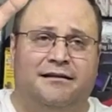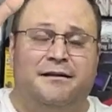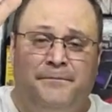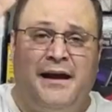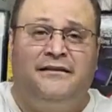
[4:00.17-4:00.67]

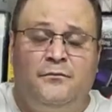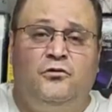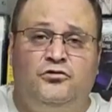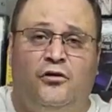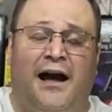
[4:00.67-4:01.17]
di piante
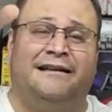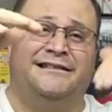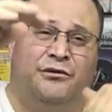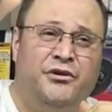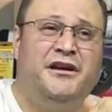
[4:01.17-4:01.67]
molto
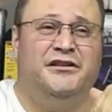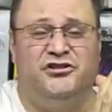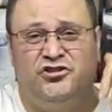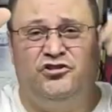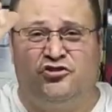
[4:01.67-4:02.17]
alte,
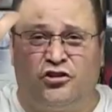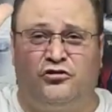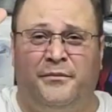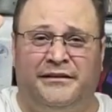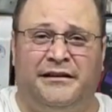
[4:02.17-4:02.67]

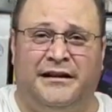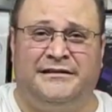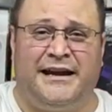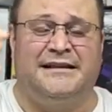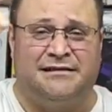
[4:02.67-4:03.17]
15-18 metri di
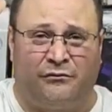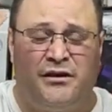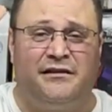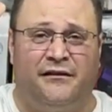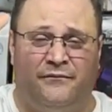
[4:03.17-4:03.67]
altezza,
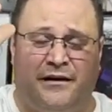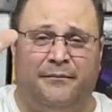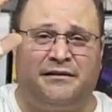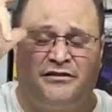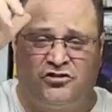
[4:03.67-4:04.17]
quindi
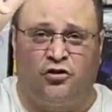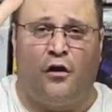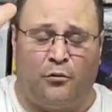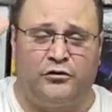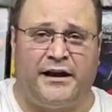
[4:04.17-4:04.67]
veramente
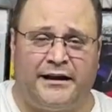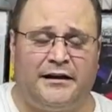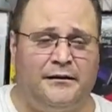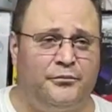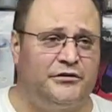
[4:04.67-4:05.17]
scomode
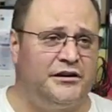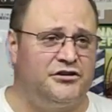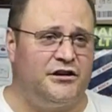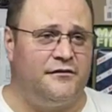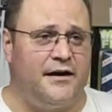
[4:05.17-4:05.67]
anche da
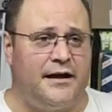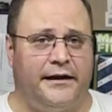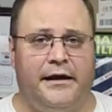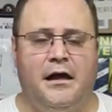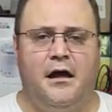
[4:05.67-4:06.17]
poterci
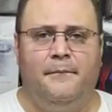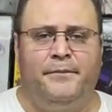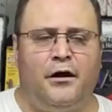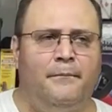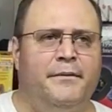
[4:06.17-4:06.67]
arrivare.
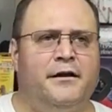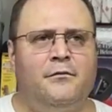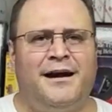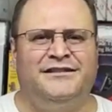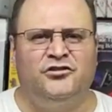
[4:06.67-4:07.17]
Però bene o
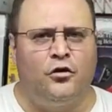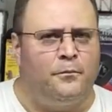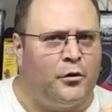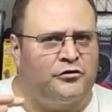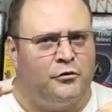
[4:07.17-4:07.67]
male si
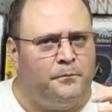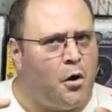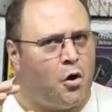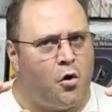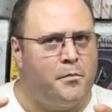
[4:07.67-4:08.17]
comporta un
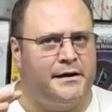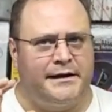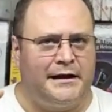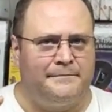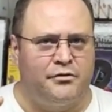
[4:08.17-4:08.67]
po' come il
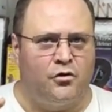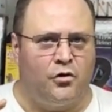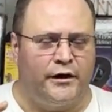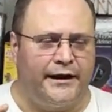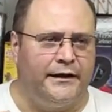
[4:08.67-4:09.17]

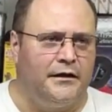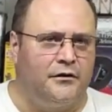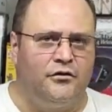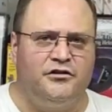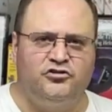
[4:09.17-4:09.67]
calabrone,
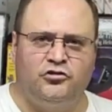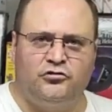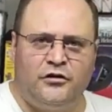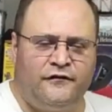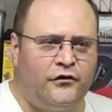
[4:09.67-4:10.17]
quindi
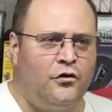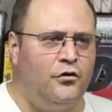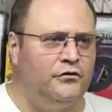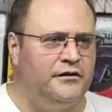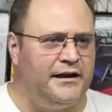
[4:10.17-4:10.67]
sotto le
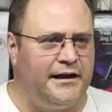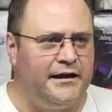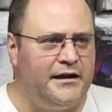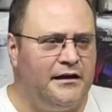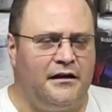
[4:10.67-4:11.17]

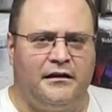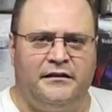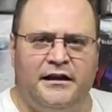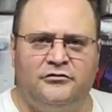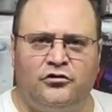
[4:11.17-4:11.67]
fronde, eh,
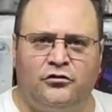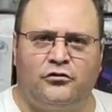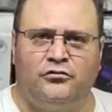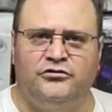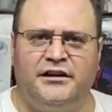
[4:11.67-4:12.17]
dentro
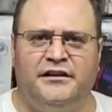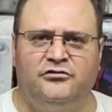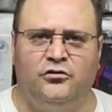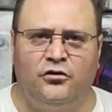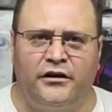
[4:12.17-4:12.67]

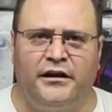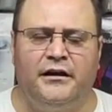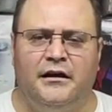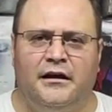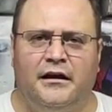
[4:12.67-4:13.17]

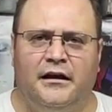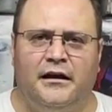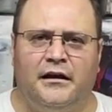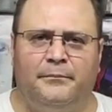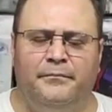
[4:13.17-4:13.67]
contenitori
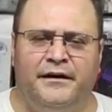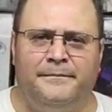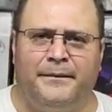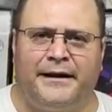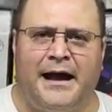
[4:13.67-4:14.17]
eh,
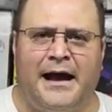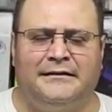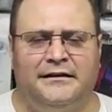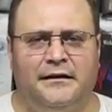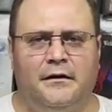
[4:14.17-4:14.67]

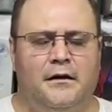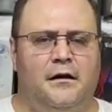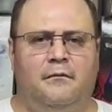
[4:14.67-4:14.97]
riparati,